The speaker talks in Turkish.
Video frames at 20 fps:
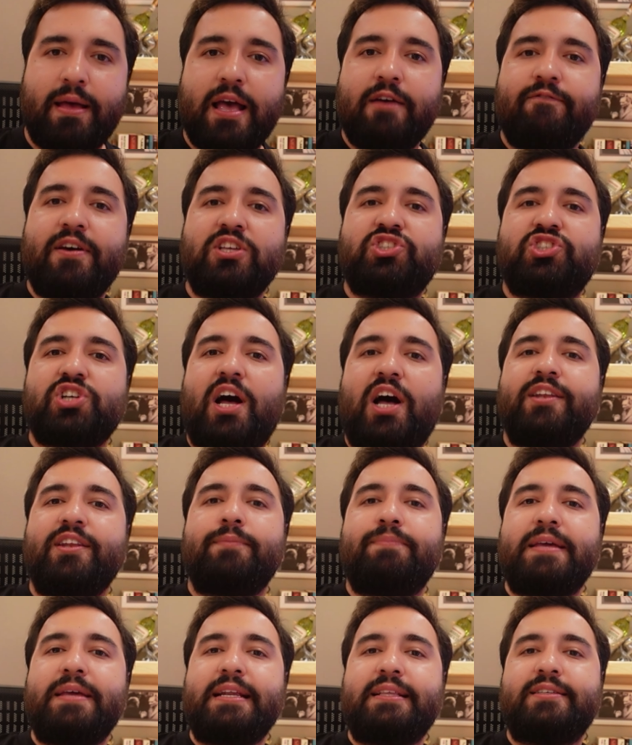ve
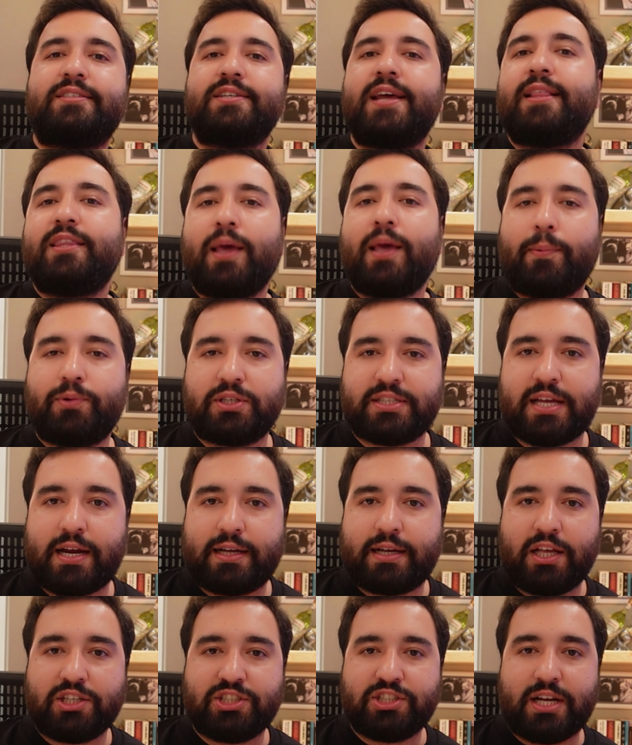canlı bir trade yapacağız
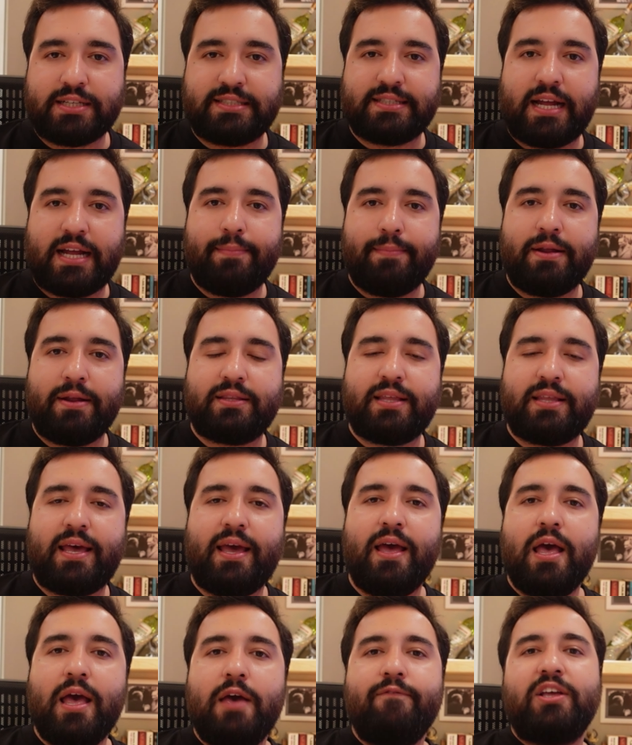arkadaşlar sizlerle birlikte.